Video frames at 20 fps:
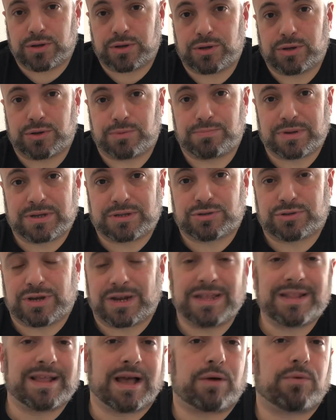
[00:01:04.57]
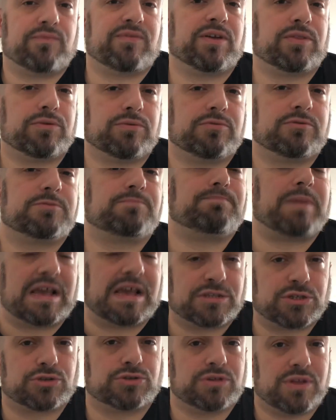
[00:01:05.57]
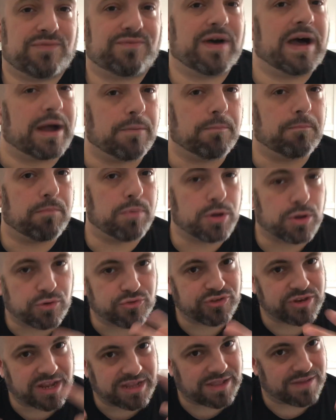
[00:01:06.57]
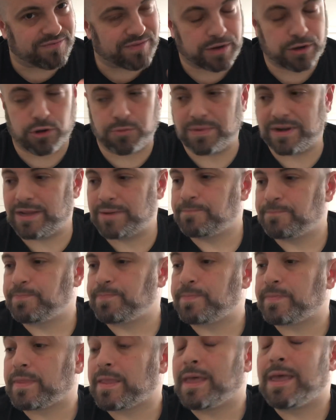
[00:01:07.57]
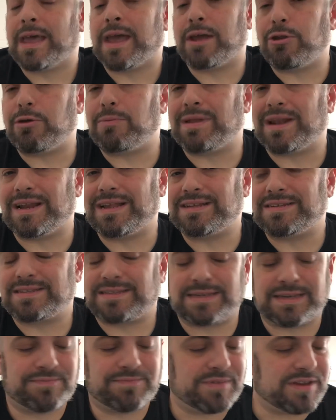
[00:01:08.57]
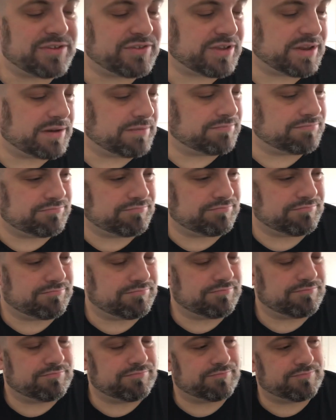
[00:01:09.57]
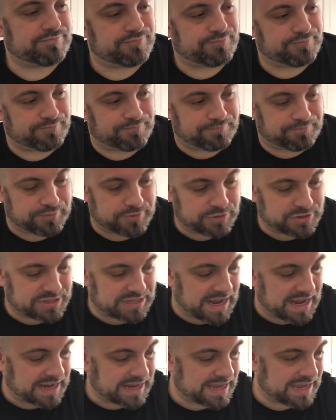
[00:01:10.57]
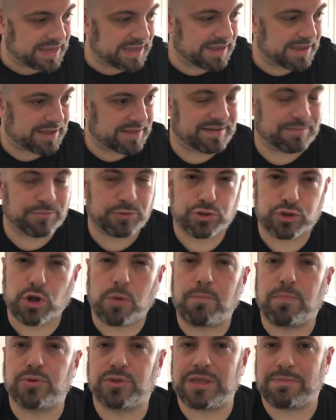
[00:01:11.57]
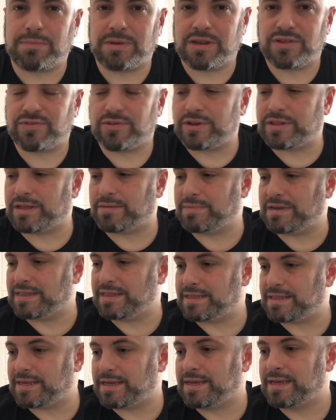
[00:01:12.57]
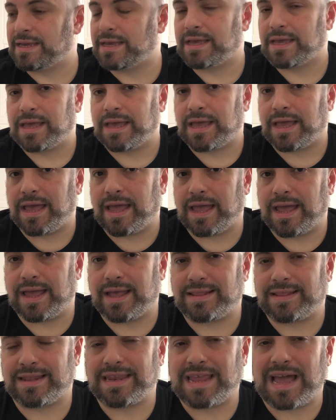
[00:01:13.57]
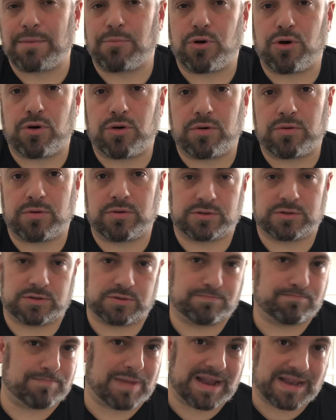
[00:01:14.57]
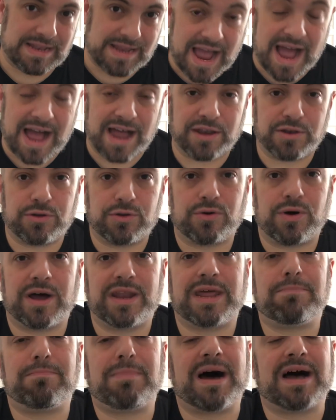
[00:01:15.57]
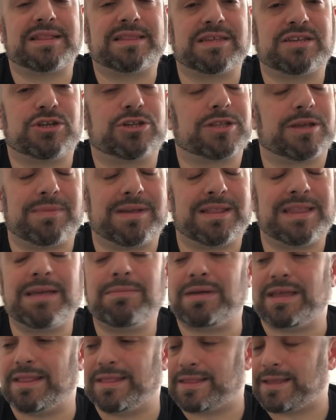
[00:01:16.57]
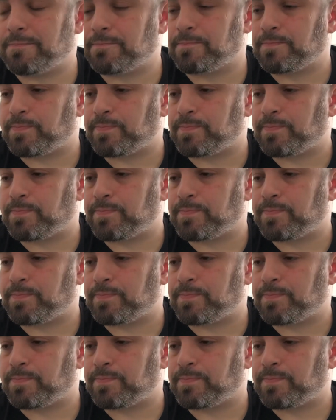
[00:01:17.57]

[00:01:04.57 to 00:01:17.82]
eh, personalità fatto spesso di fare i cosiddetti fenomeni. E noi milanisti invece, mm, forse anche siamo troppo timidi solitamente, eh, tendiamo sbagliando ad abbatterci tremendamente